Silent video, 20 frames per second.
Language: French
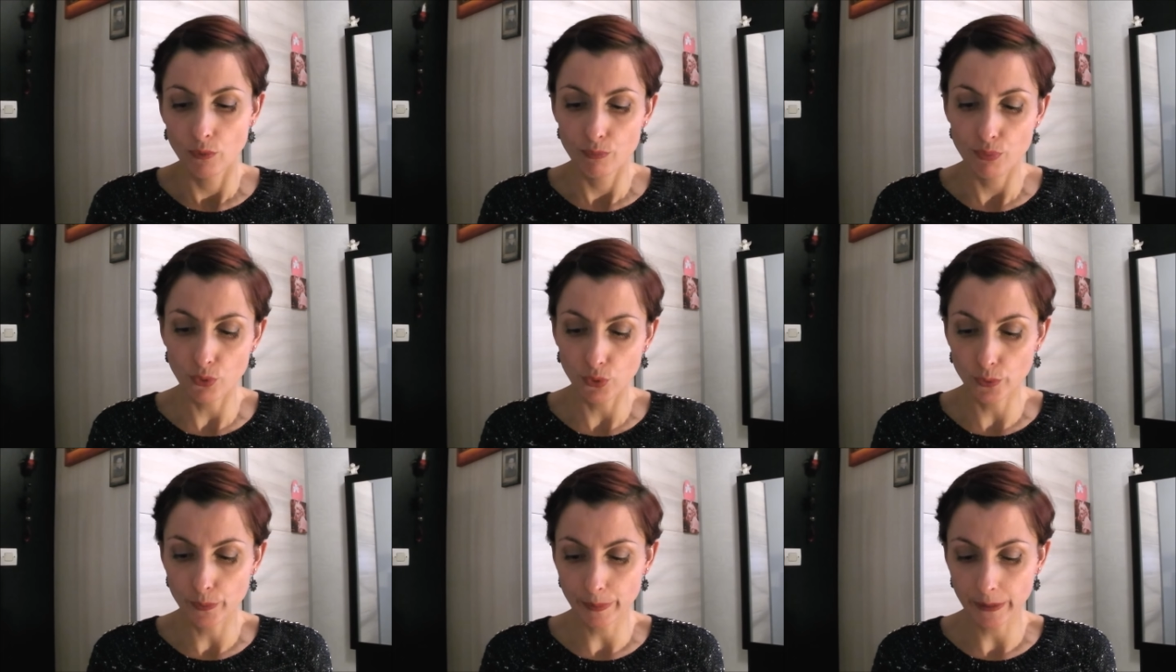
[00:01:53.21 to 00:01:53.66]

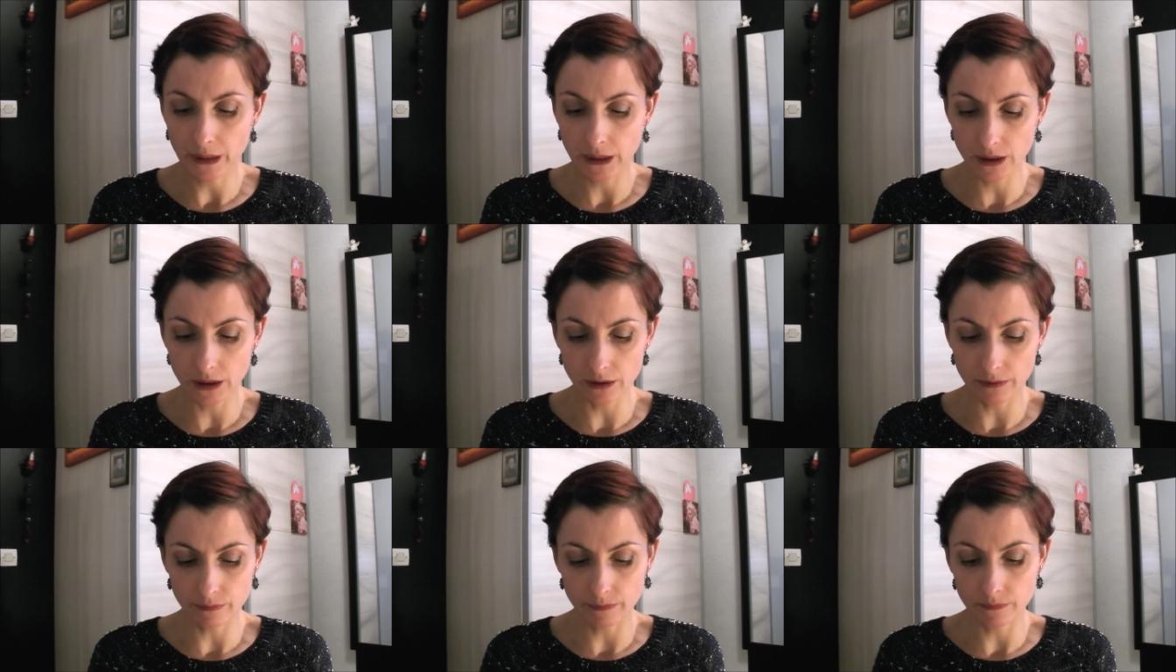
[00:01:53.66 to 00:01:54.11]
Pour le
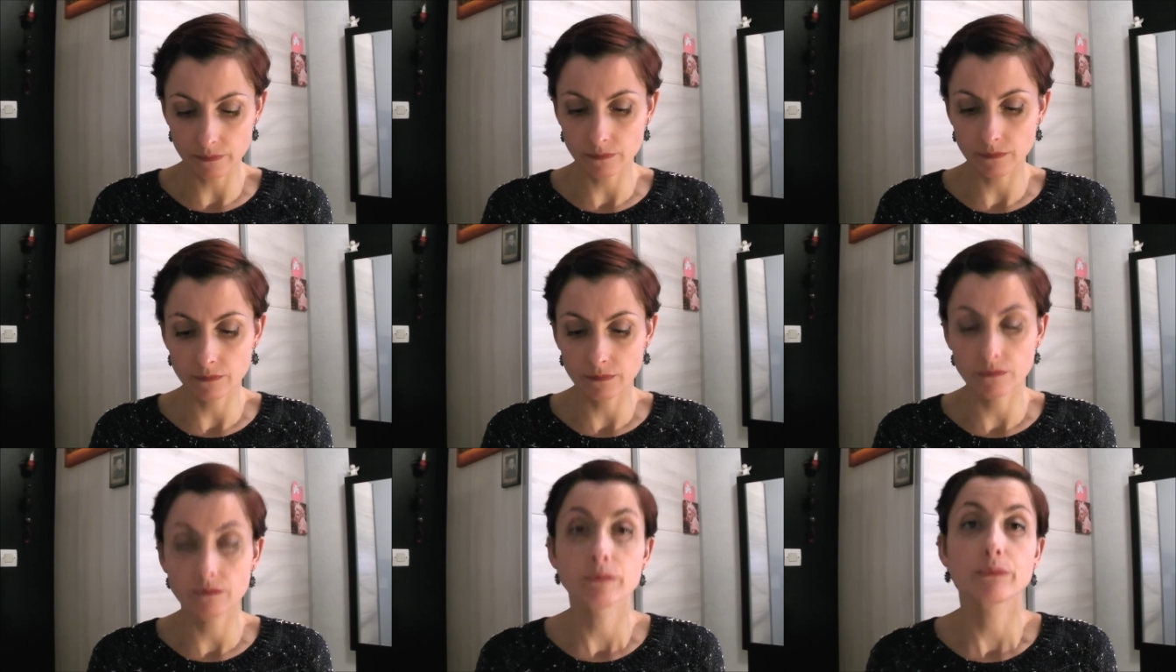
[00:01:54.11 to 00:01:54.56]
prix,
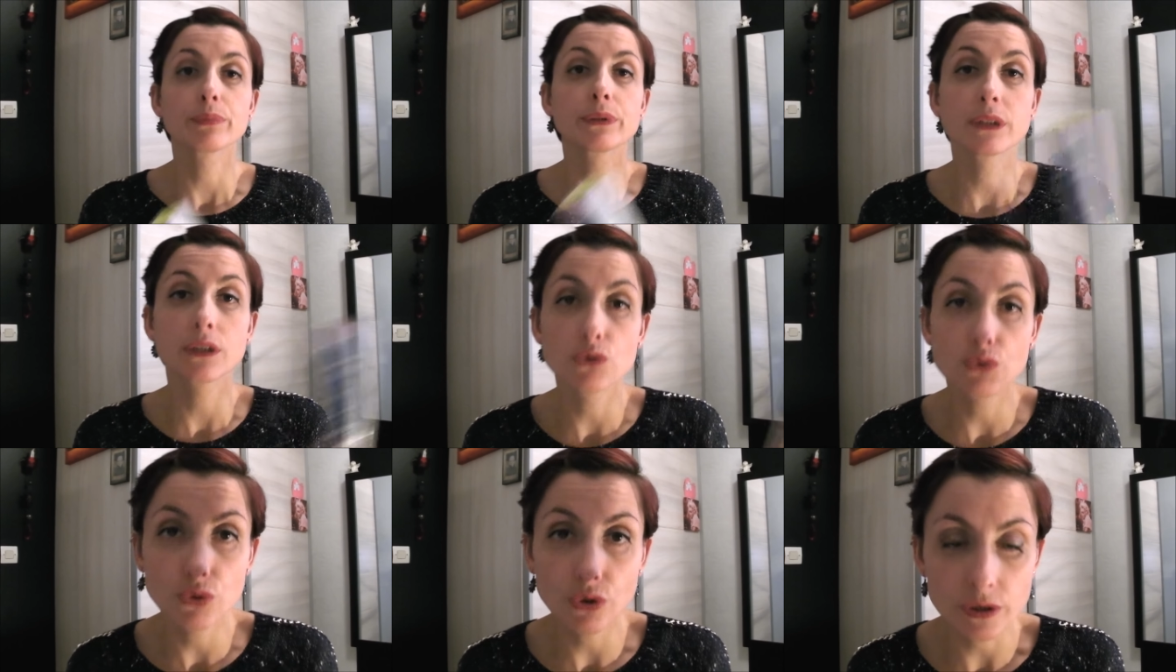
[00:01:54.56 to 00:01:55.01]

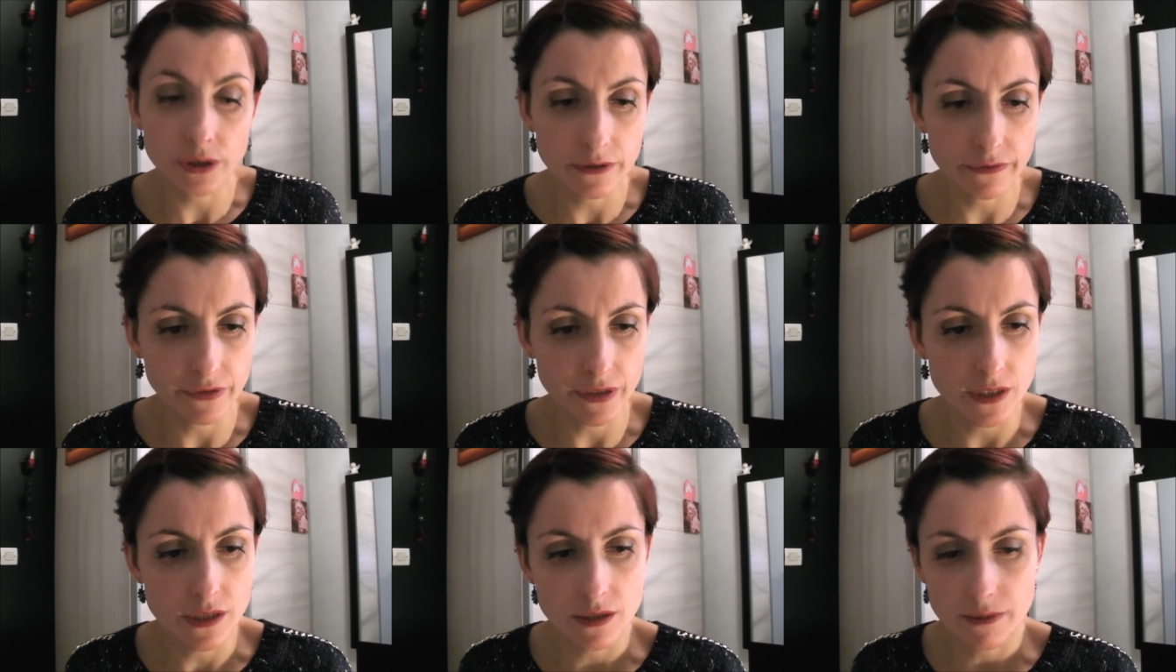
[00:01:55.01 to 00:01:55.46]
c'est du
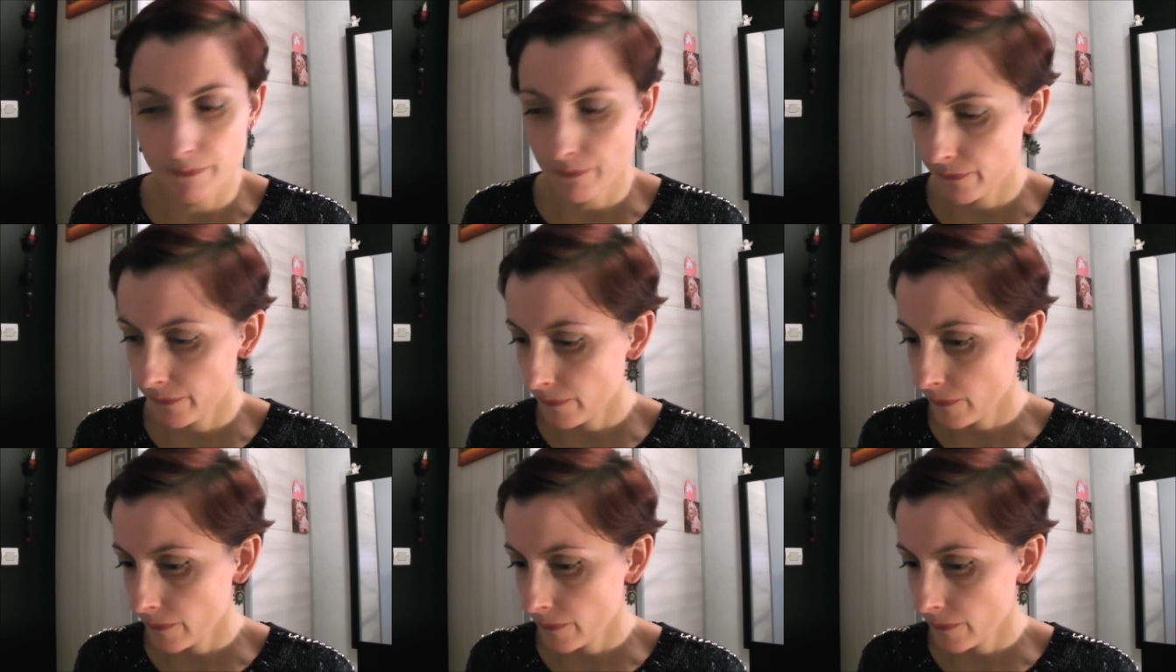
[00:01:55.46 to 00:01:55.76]
dentifrice.